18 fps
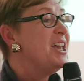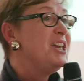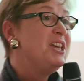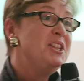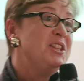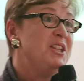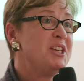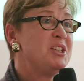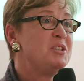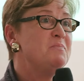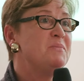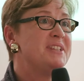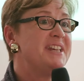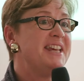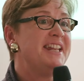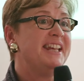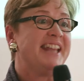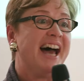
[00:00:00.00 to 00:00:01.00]
In diesem
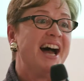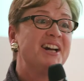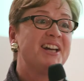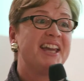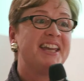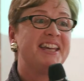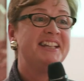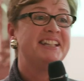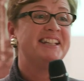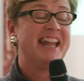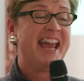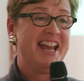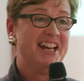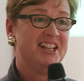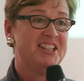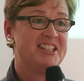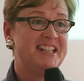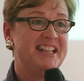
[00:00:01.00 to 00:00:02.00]
Sinne danke ich Ihnen
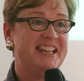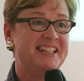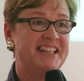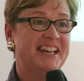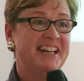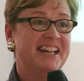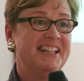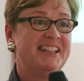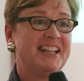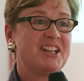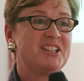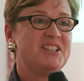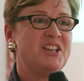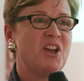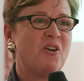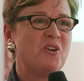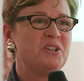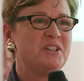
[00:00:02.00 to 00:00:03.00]
herzlich, dass
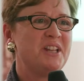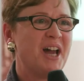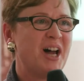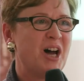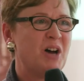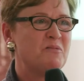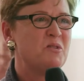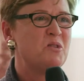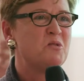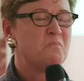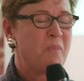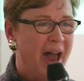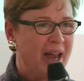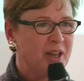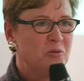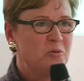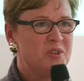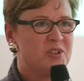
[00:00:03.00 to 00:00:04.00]
Sie heute Abend
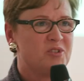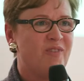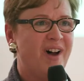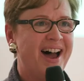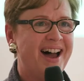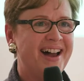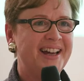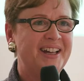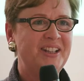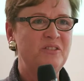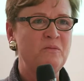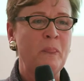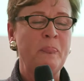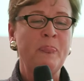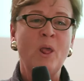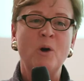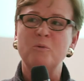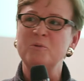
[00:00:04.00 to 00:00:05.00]
bei uns waren
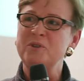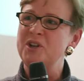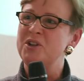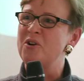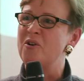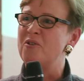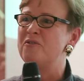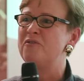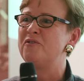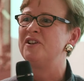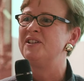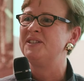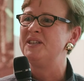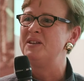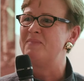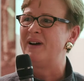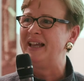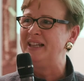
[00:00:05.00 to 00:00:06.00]
und ich hoffe,
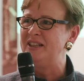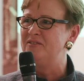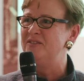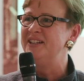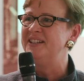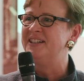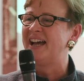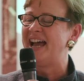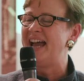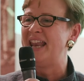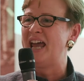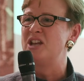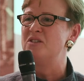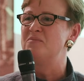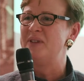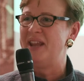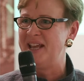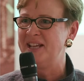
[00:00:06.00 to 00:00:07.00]
Sie bald wieder an
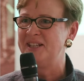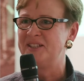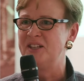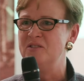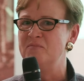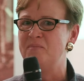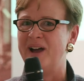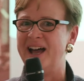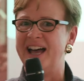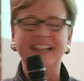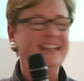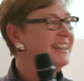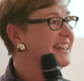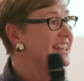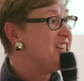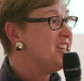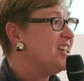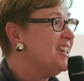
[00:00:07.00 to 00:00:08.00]
einem nächsten
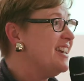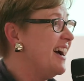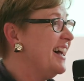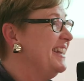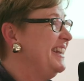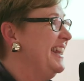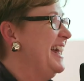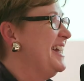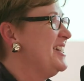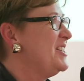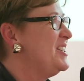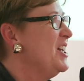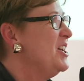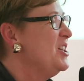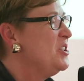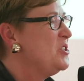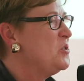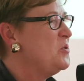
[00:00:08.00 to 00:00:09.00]
Palpigi-Anlass
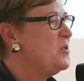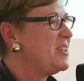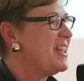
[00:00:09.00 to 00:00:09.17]
zu